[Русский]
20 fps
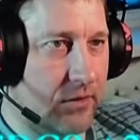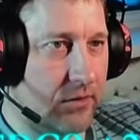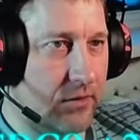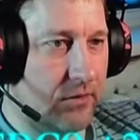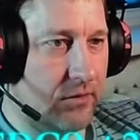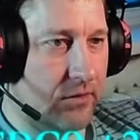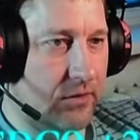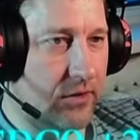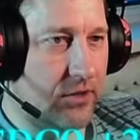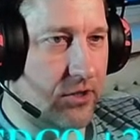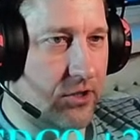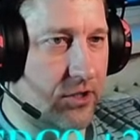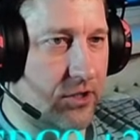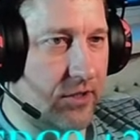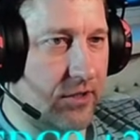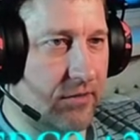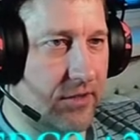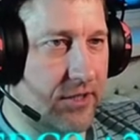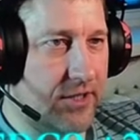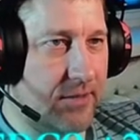да даже,
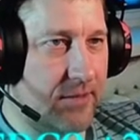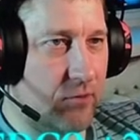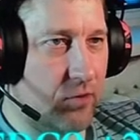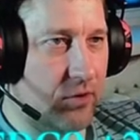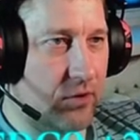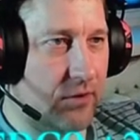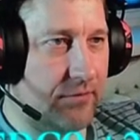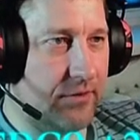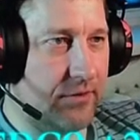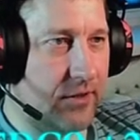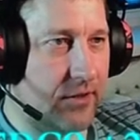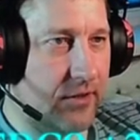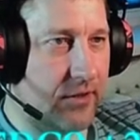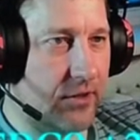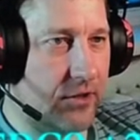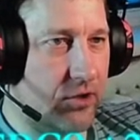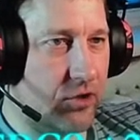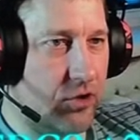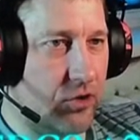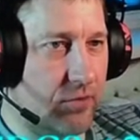давай с Амонгов, наверное,
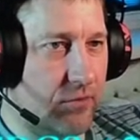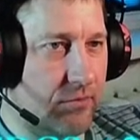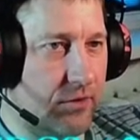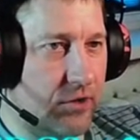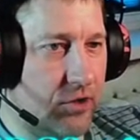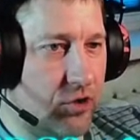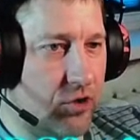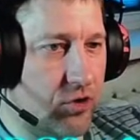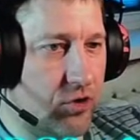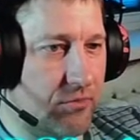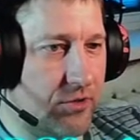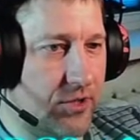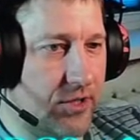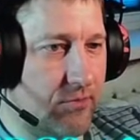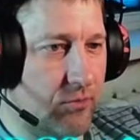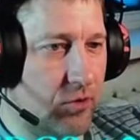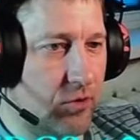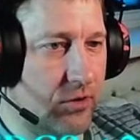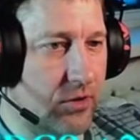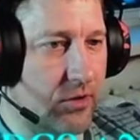начнем. Начнем с
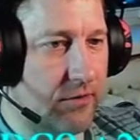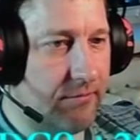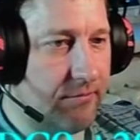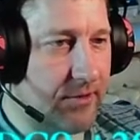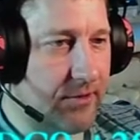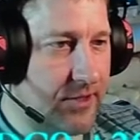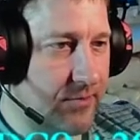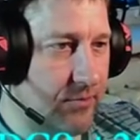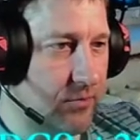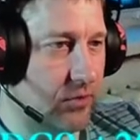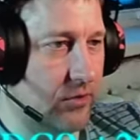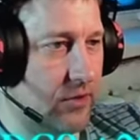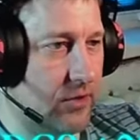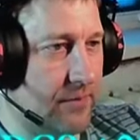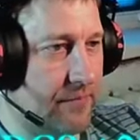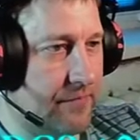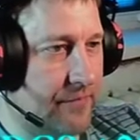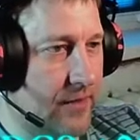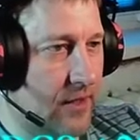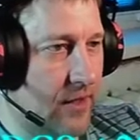Амонгов,
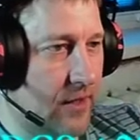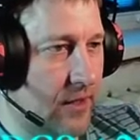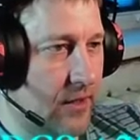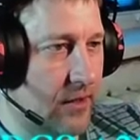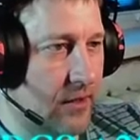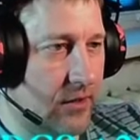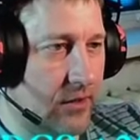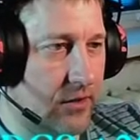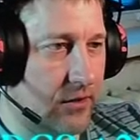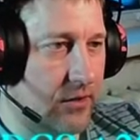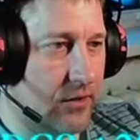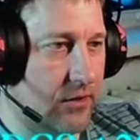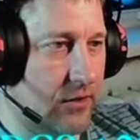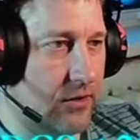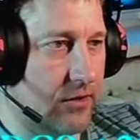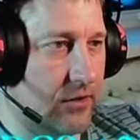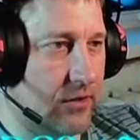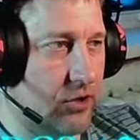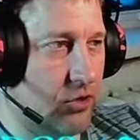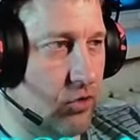посмотрим,
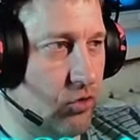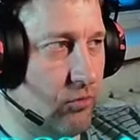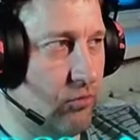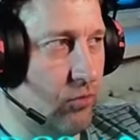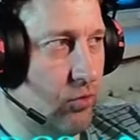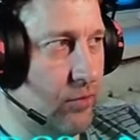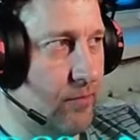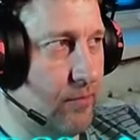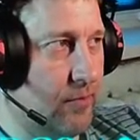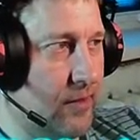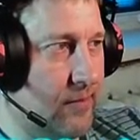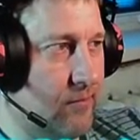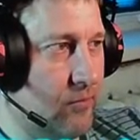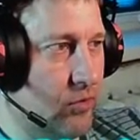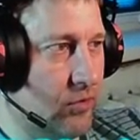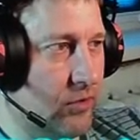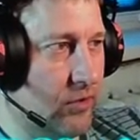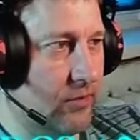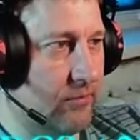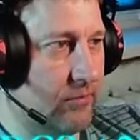э, что будет по
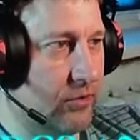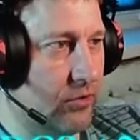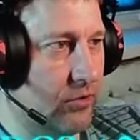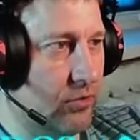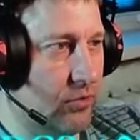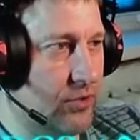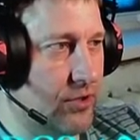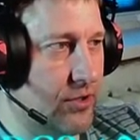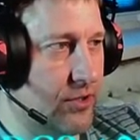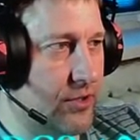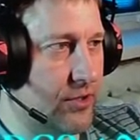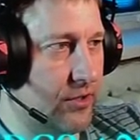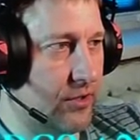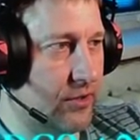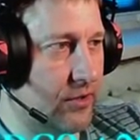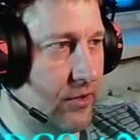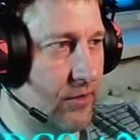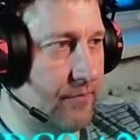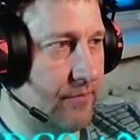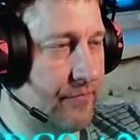Амонгам, кто из них
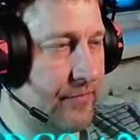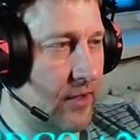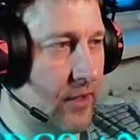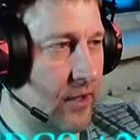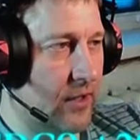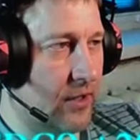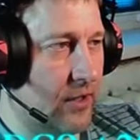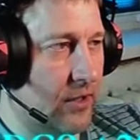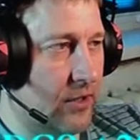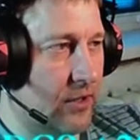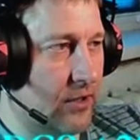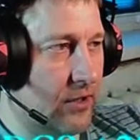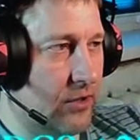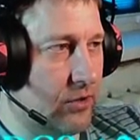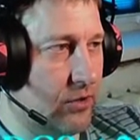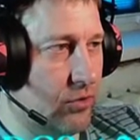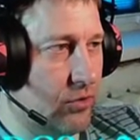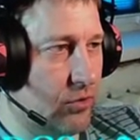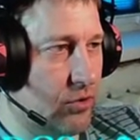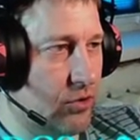там
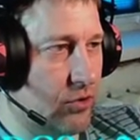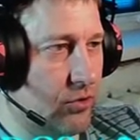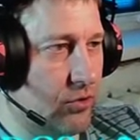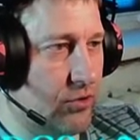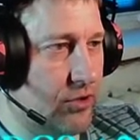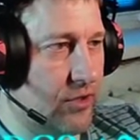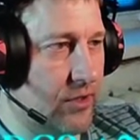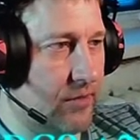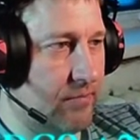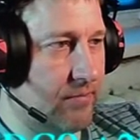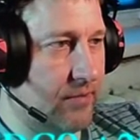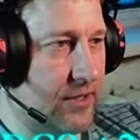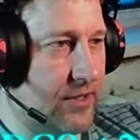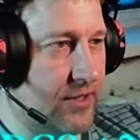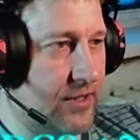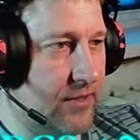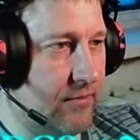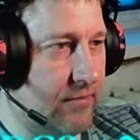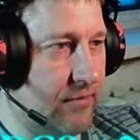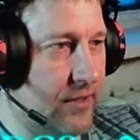кто что из себя
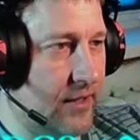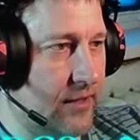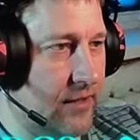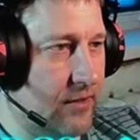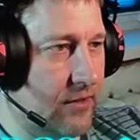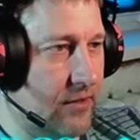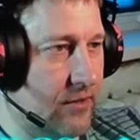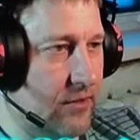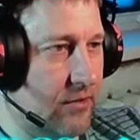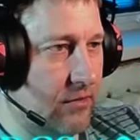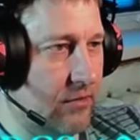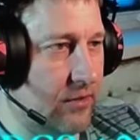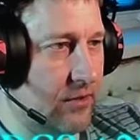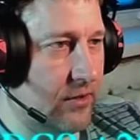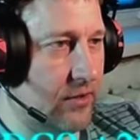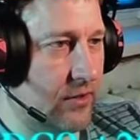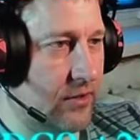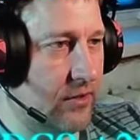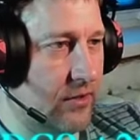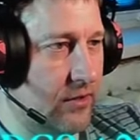представляет. Кислотный
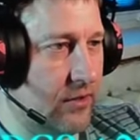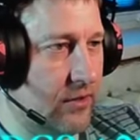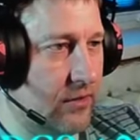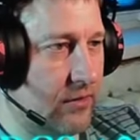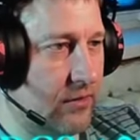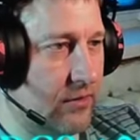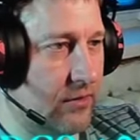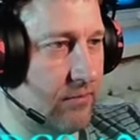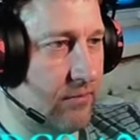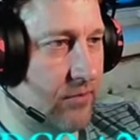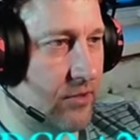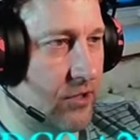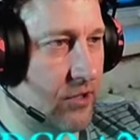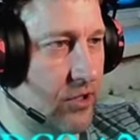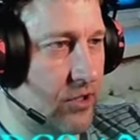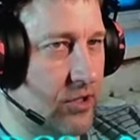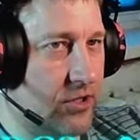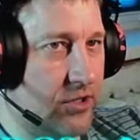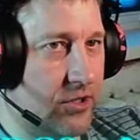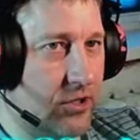градиент
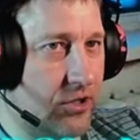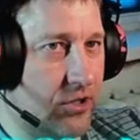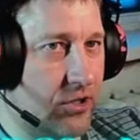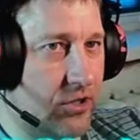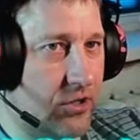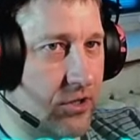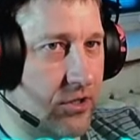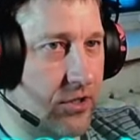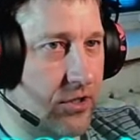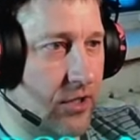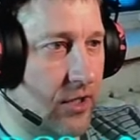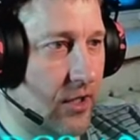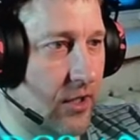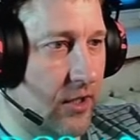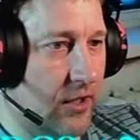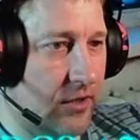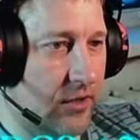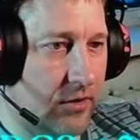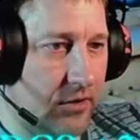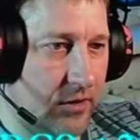66.
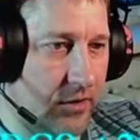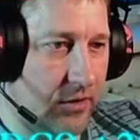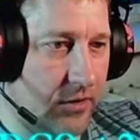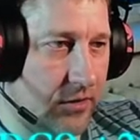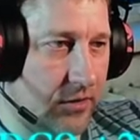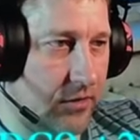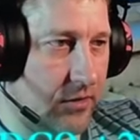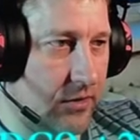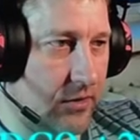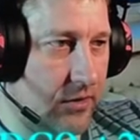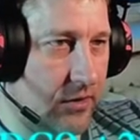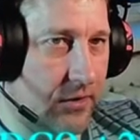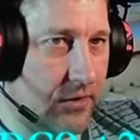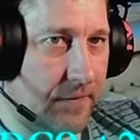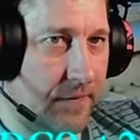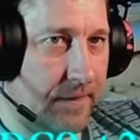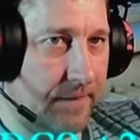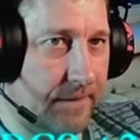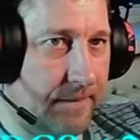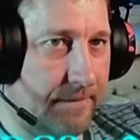Так, это...
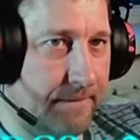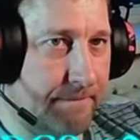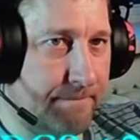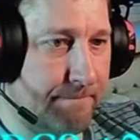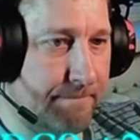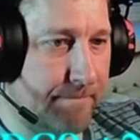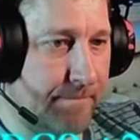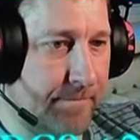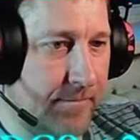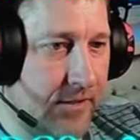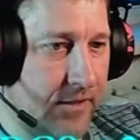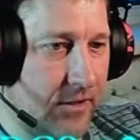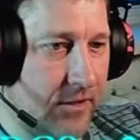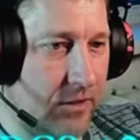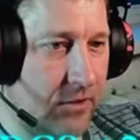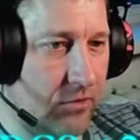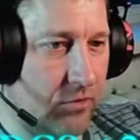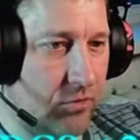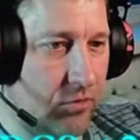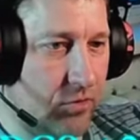так
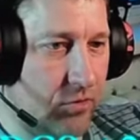кто же у